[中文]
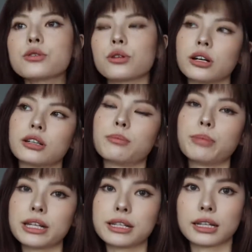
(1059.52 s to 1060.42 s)
就可能
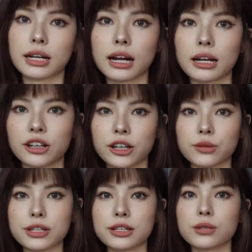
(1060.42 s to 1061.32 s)
背景啊。然后还
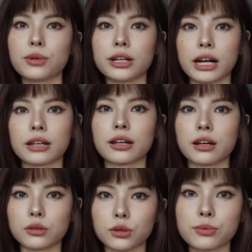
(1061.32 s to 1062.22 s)
有机位啊，
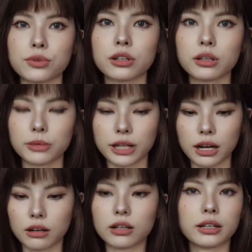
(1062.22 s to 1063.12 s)
调的都不是特别
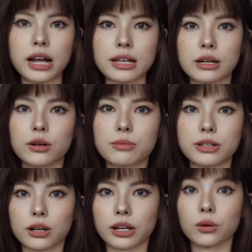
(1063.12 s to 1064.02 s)
好，可能看起来会比
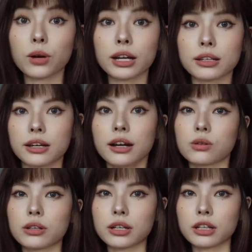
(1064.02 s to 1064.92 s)
较凌乱一点，
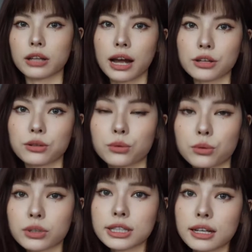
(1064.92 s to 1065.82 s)
所以大家就
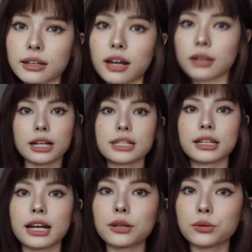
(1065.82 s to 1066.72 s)
多见谅。那
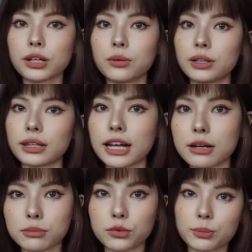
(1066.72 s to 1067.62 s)
请大家多给我
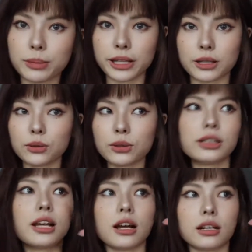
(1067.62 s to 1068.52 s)
弹幕、评
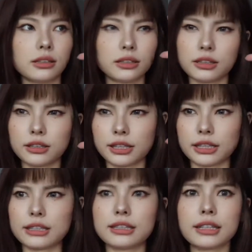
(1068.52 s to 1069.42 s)
论、呃
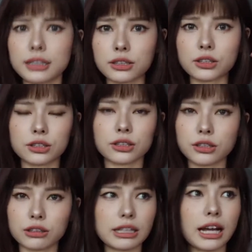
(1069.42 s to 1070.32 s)
点赞、
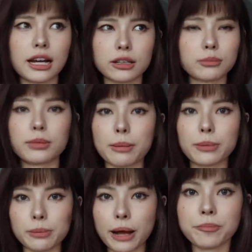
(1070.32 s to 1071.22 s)
收藏，叭叭
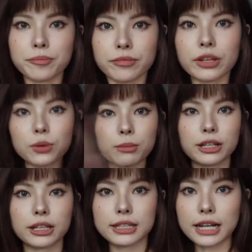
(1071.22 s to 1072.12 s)
叭叭。我
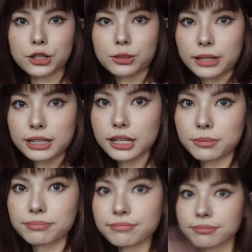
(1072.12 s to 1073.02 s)
们下个视频再
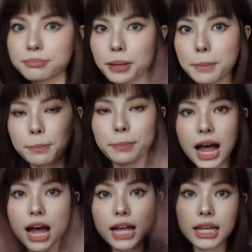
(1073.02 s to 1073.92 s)
见，拜拜。